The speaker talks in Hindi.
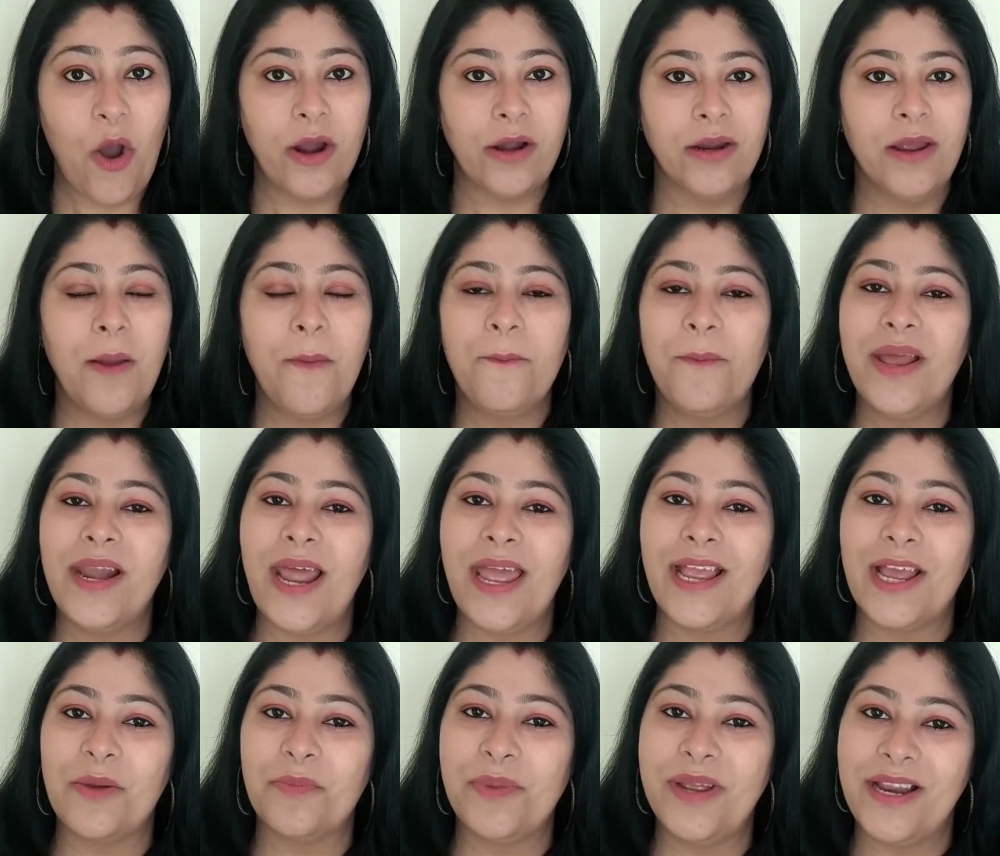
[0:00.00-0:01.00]
और बेल
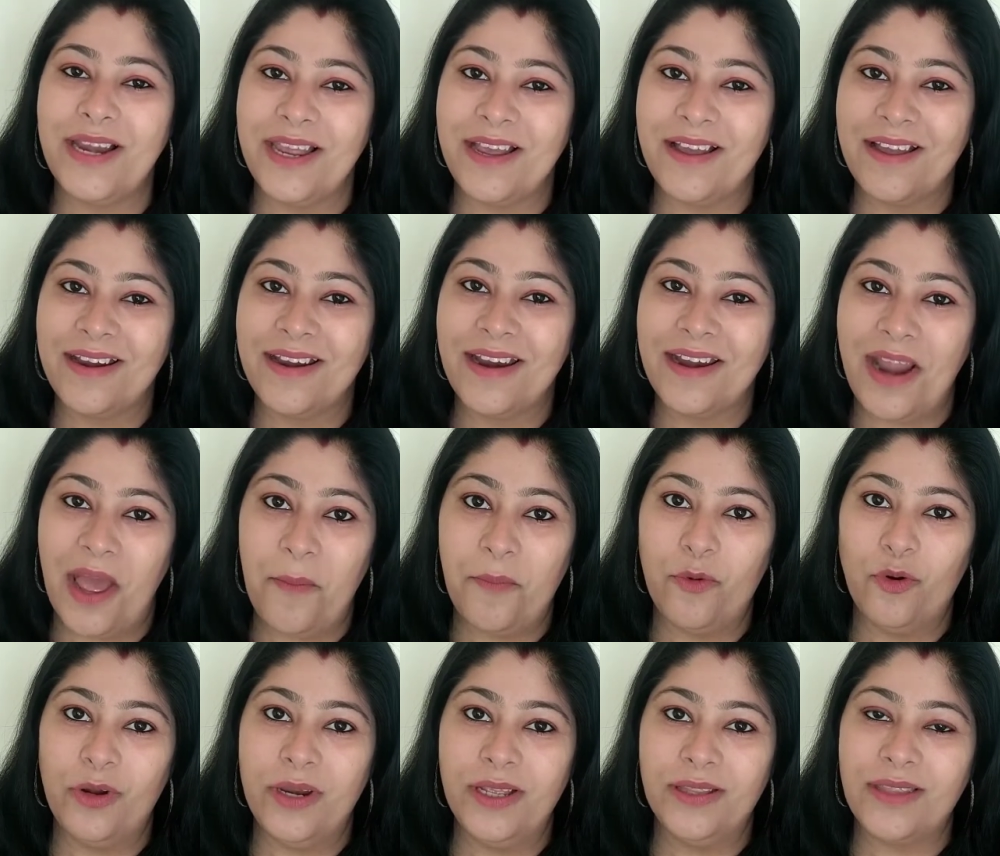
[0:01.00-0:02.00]
आइकन पे क्लिक करना ना
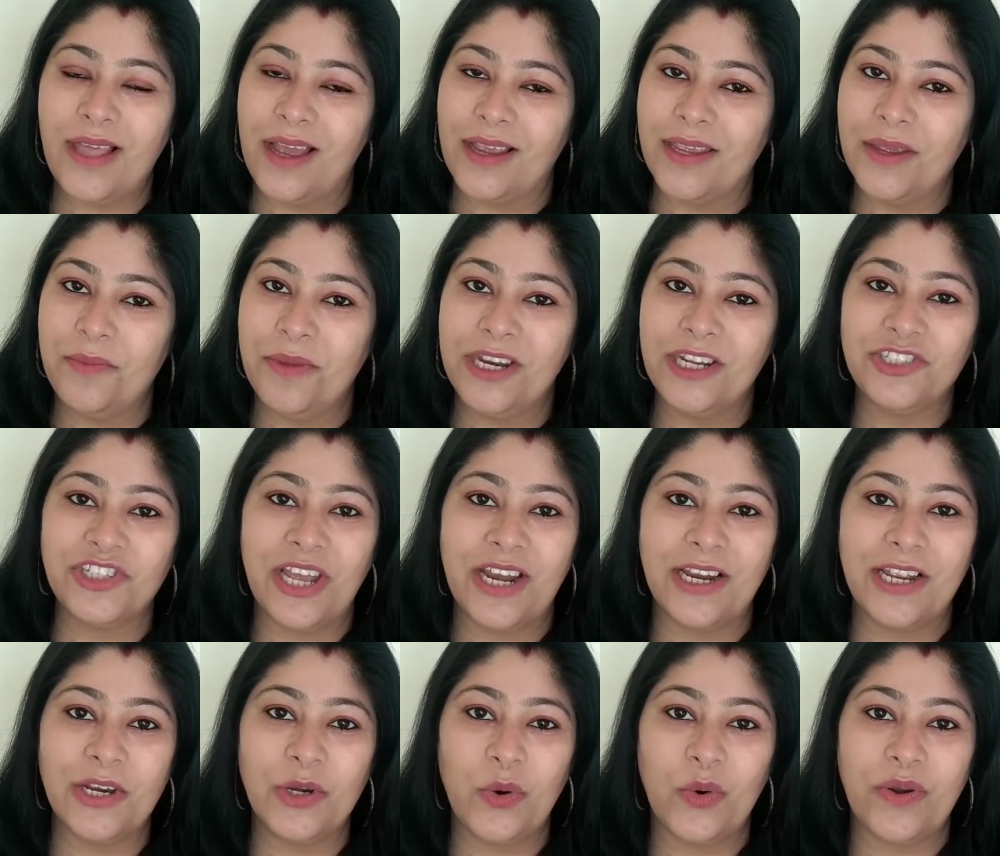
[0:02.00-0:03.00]
भूलें ताकि मेरे
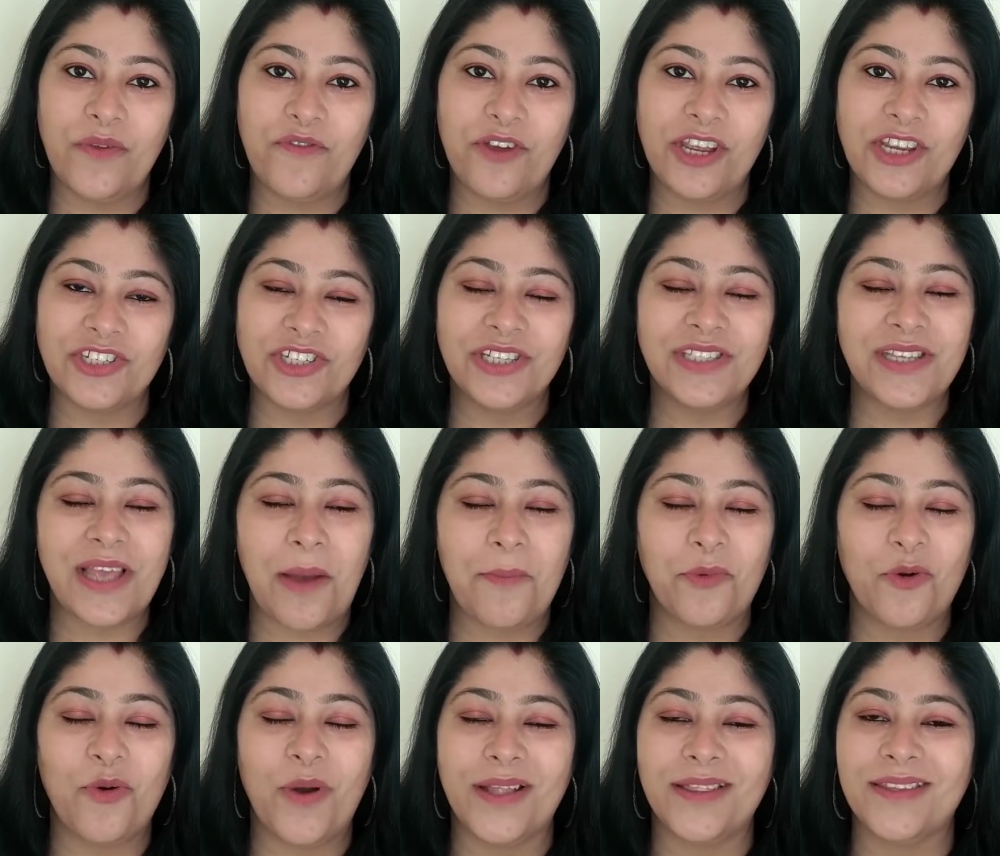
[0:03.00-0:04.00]
चैनल के नोटिफिकेशन
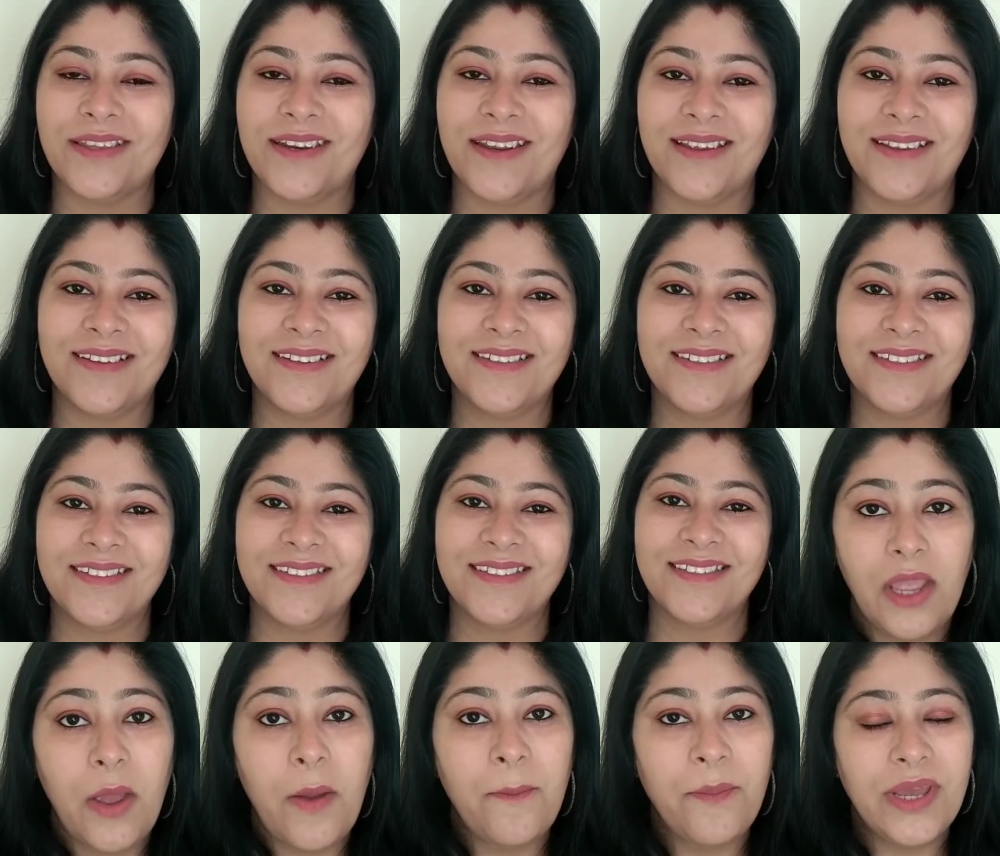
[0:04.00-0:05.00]
आपको आते
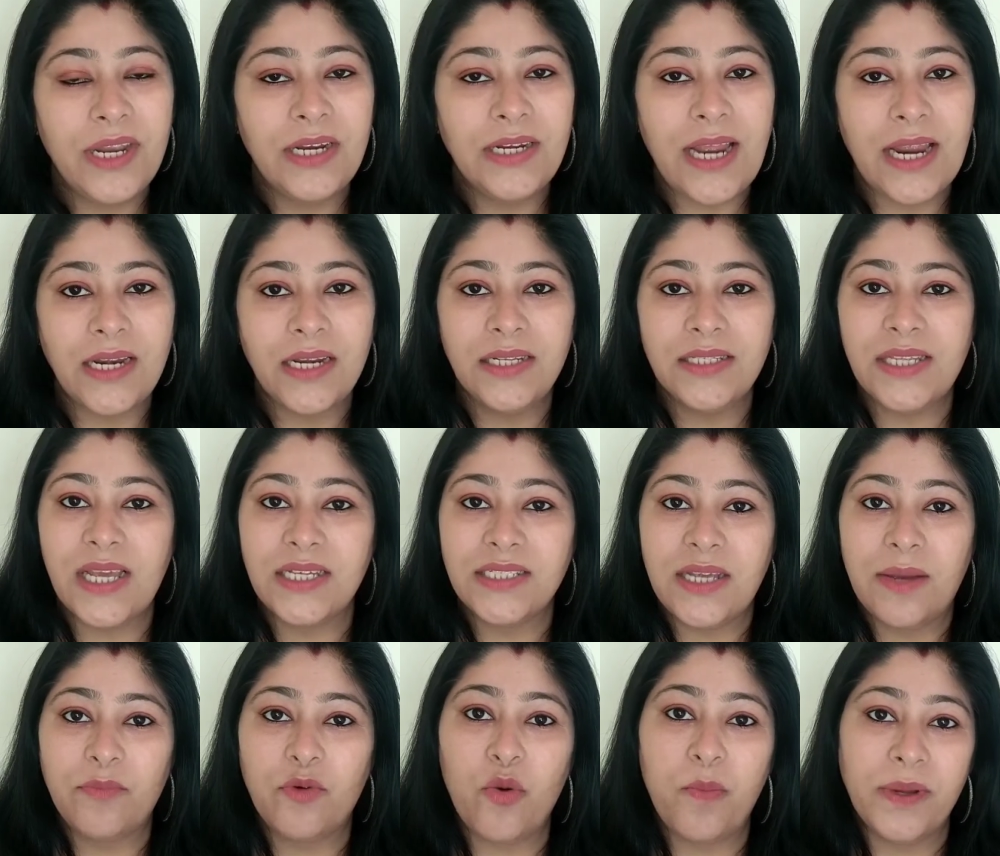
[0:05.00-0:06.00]
रहें मेरे टाइटल से
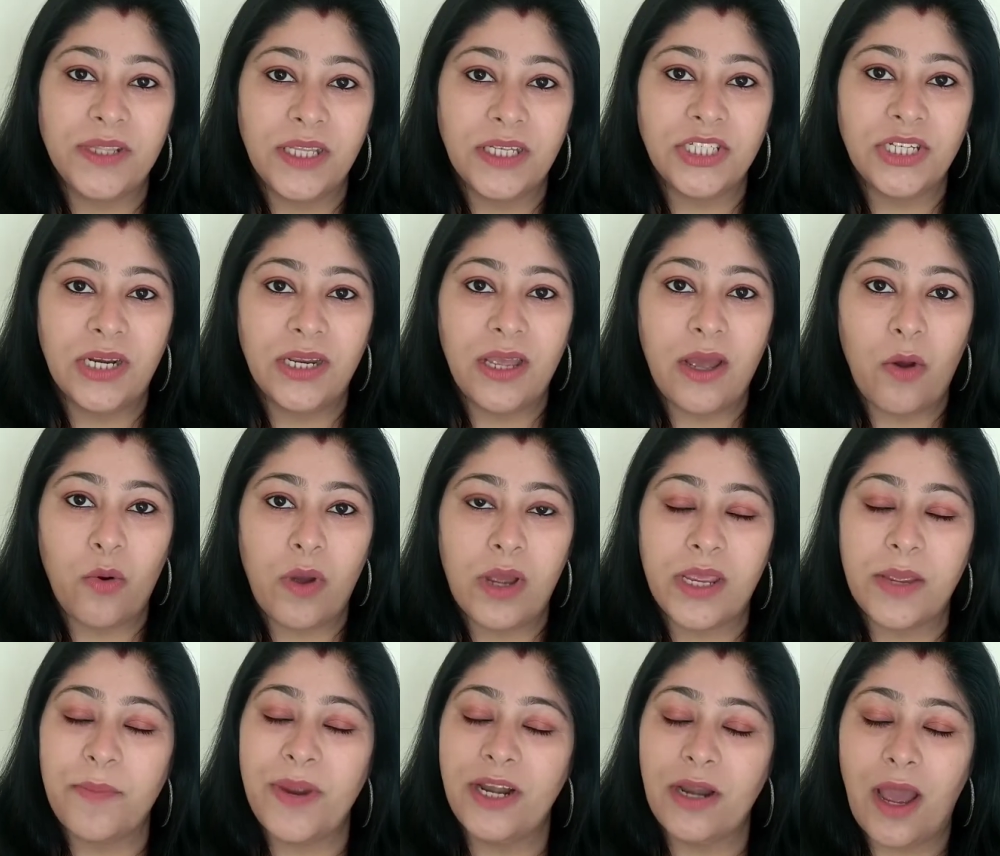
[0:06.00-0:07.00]
आज आपको पता चल गया होगा
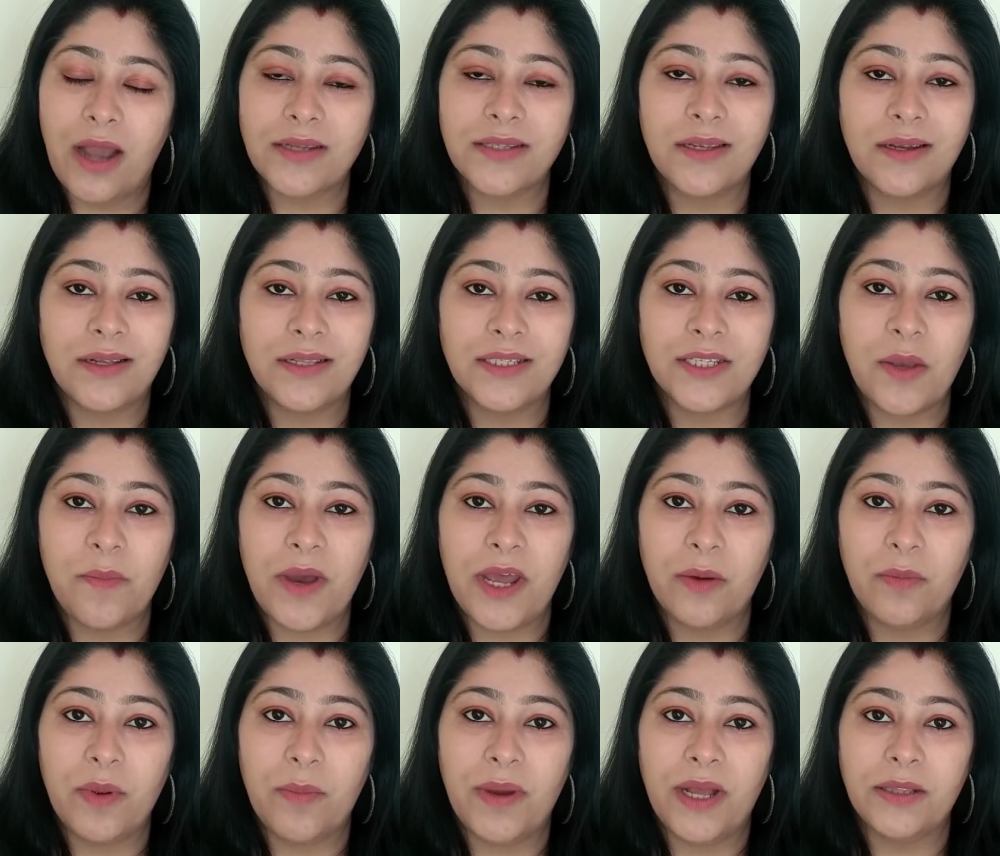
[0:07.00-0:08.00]
कि मैं डार्क सर्कल्स के
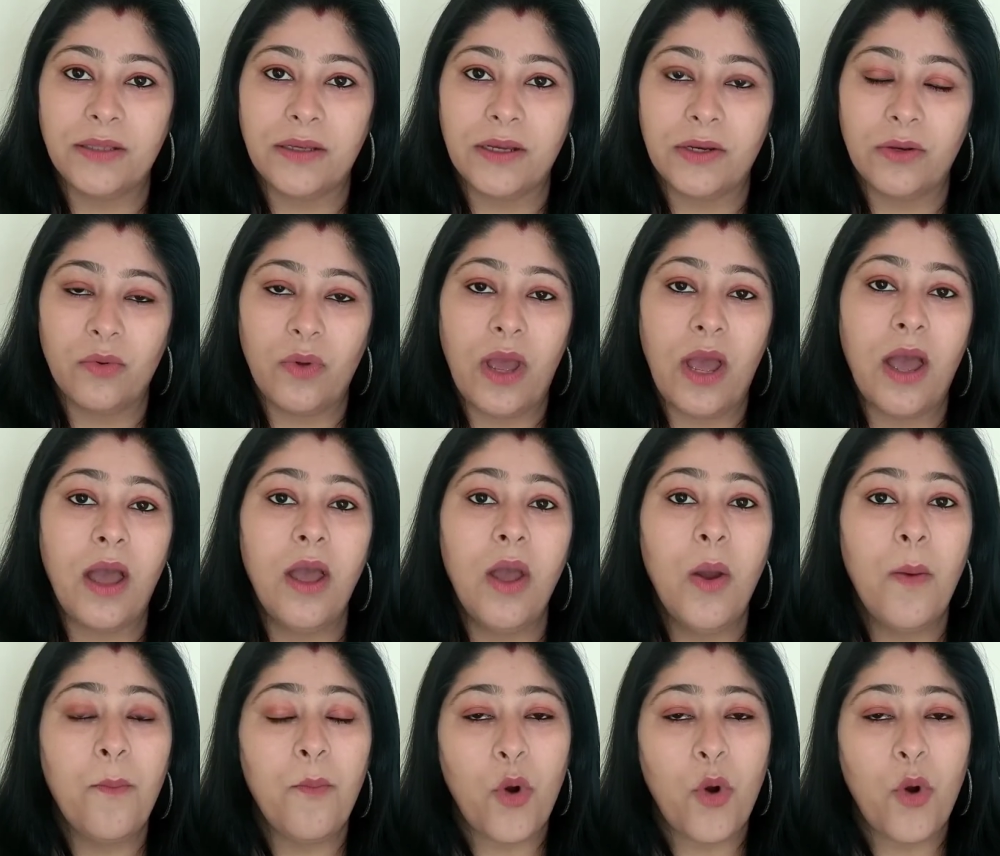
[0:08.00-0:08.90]
बारे में बात कर रही हूँ हाँ